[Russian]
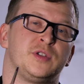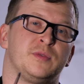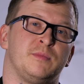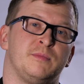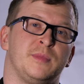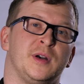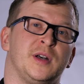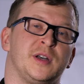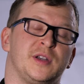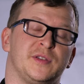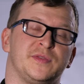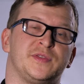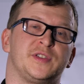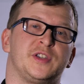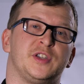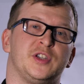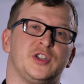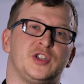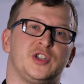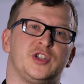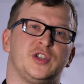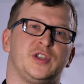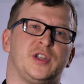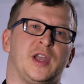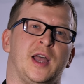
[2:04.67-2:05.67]
банковские
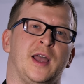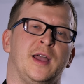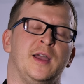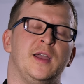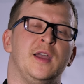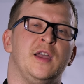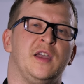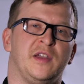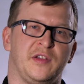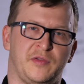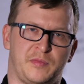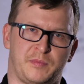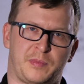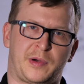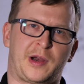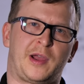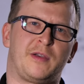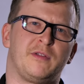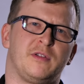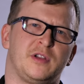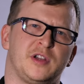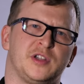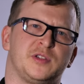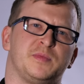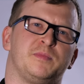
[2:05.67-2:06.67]
счета и
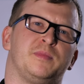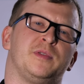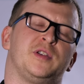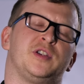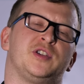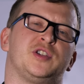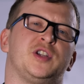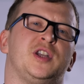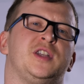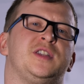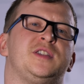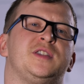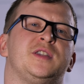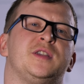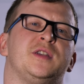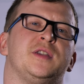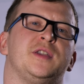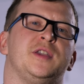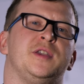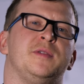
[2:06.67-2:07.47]
вправе распоряжаться